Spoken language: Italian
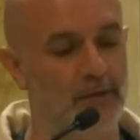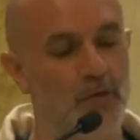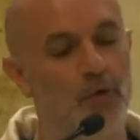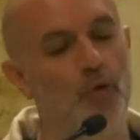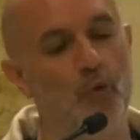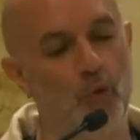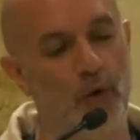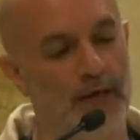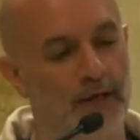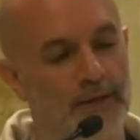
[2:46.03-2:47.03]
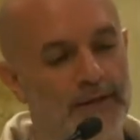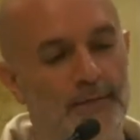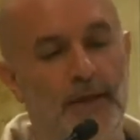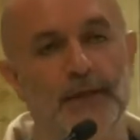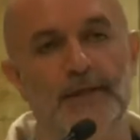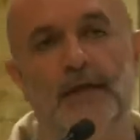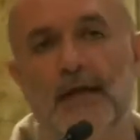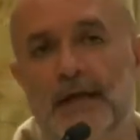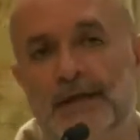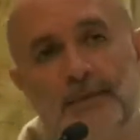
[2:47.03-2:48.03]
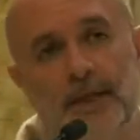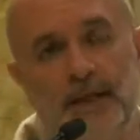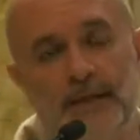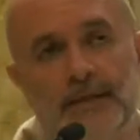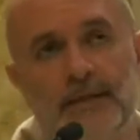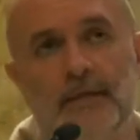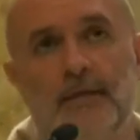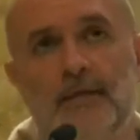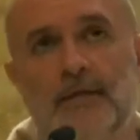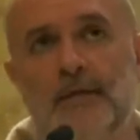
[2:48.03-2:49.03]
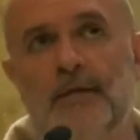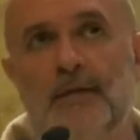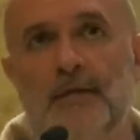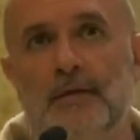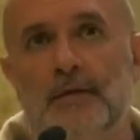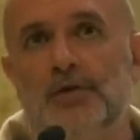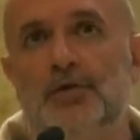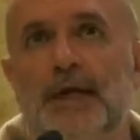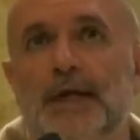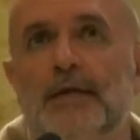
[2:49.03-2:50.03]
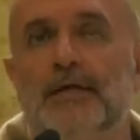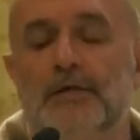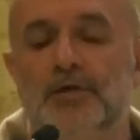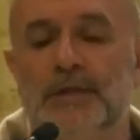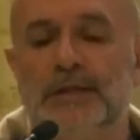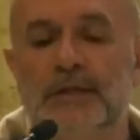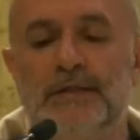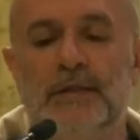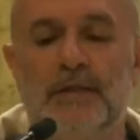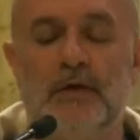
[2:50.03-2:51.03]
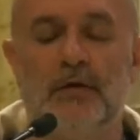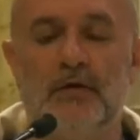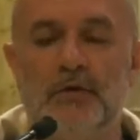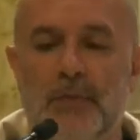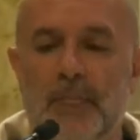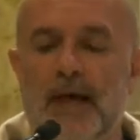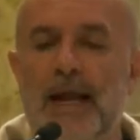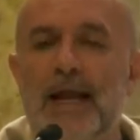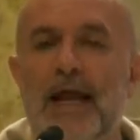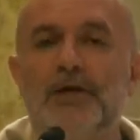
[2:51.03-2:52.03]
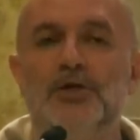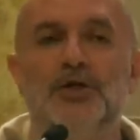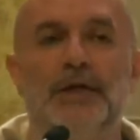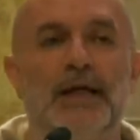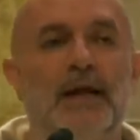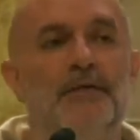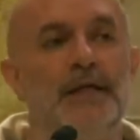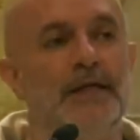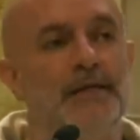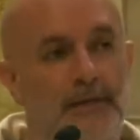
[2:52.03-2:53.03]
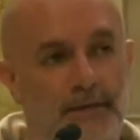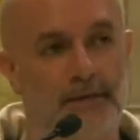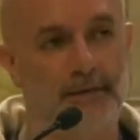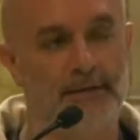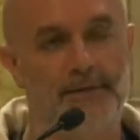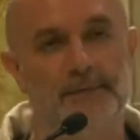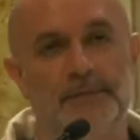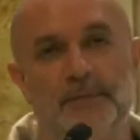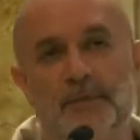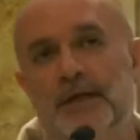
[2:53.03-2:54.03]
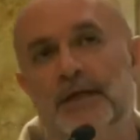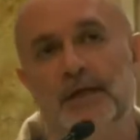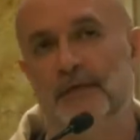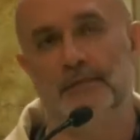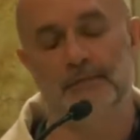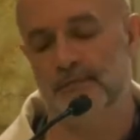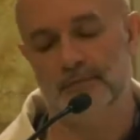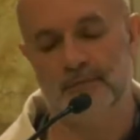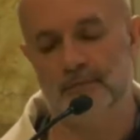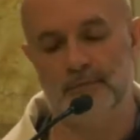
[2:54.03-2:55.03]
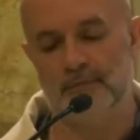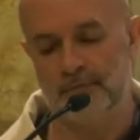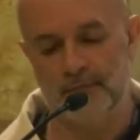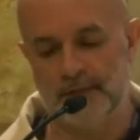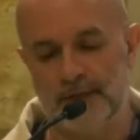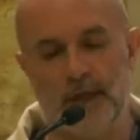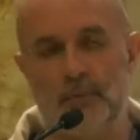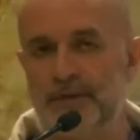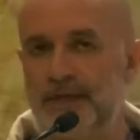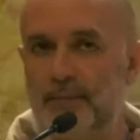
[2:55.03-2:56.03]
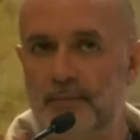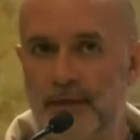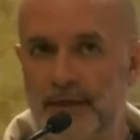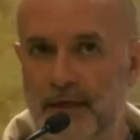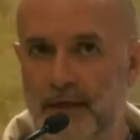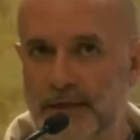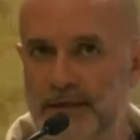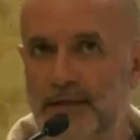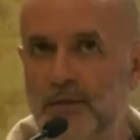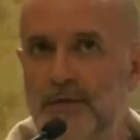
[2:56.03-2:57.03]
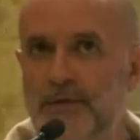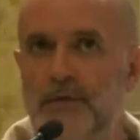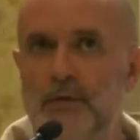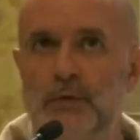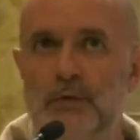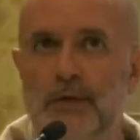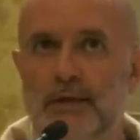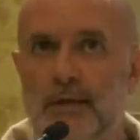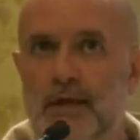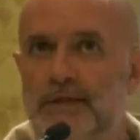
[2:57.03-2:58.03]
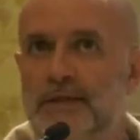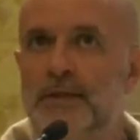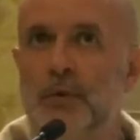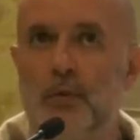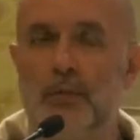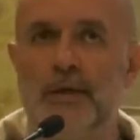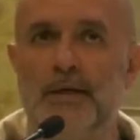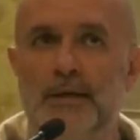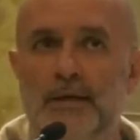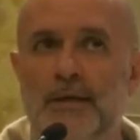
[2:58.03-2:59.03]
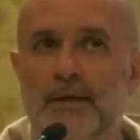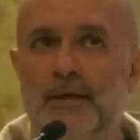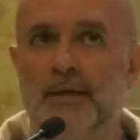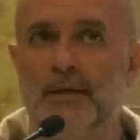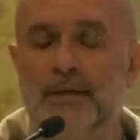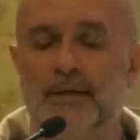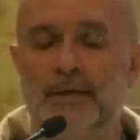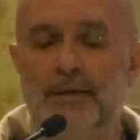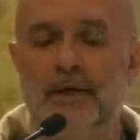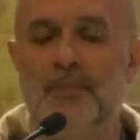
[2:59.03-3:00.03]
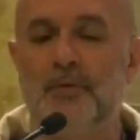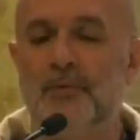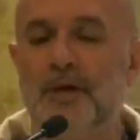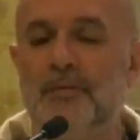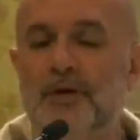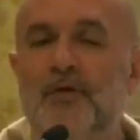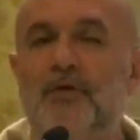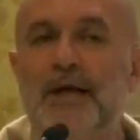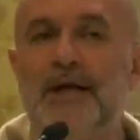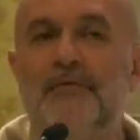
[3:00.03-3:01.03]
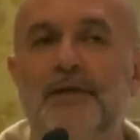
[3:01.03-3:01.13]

non una sapienza, la sapienza. Cioè ci sta insegnando a leggere la vita, perché teniamo sempre dinanzi questo assioma. Il problema non è la